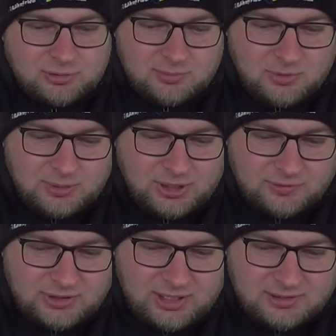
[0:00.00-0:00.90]
który byłby się
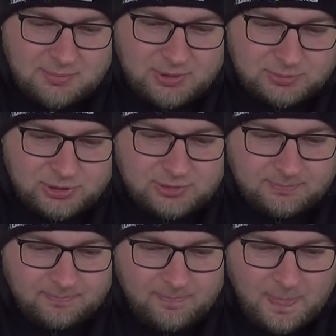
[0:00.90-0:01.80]
w stanie zapaść przy
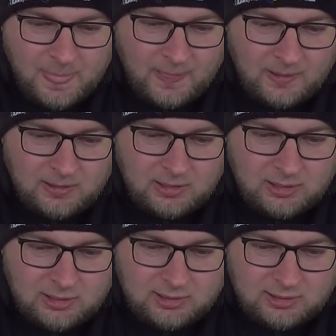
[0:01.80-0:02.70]
tym.
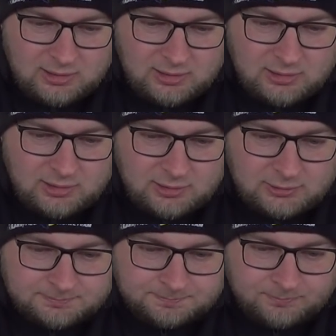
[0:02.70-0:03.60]

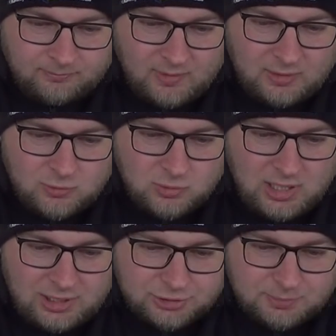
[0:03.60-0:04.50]
E,
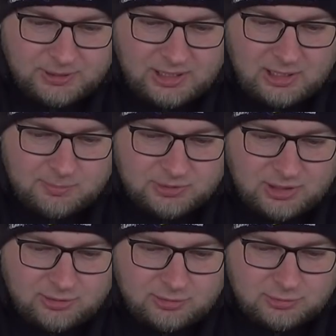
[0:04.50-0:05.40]
Łukasz, pytanie
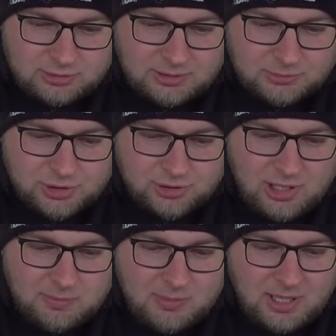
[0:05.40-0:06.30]
poza konkursem. Czy
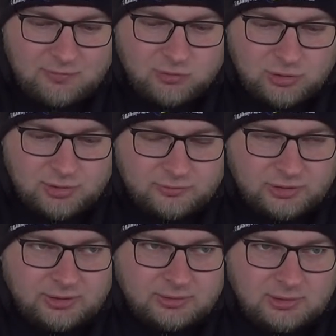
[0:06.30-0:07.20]
żona pomaga w
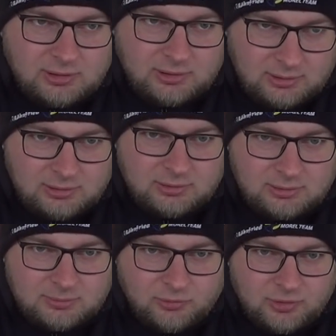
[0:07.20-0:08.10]
hodowli?
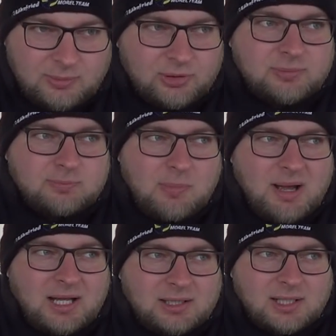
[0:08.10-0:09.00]
No mówiłem o tym,
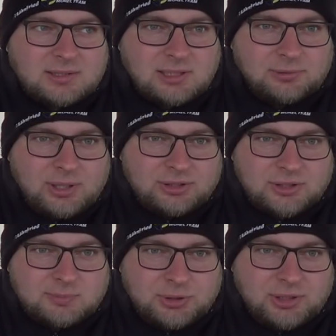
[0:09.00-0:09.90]
pomaga. Teraz akurat
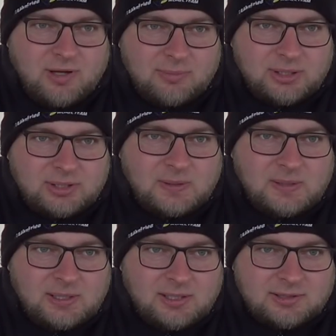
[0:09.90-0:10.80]
się spodziewamy
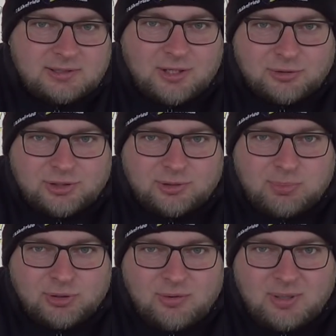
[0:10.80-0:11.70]
narodzin
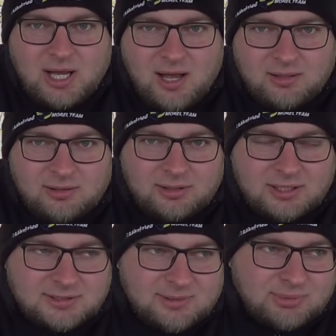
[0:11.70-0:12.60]
potomka,
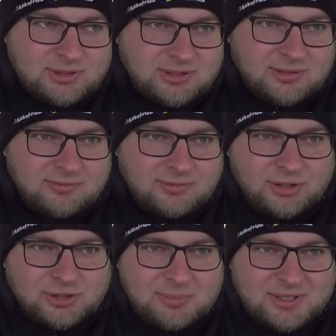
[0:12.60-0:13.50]
następcy
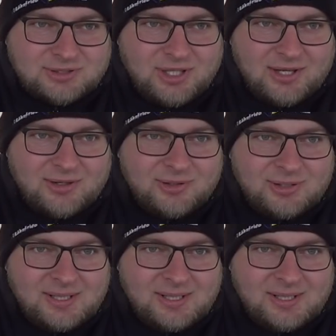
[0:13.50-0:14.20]
wreszcie męskiego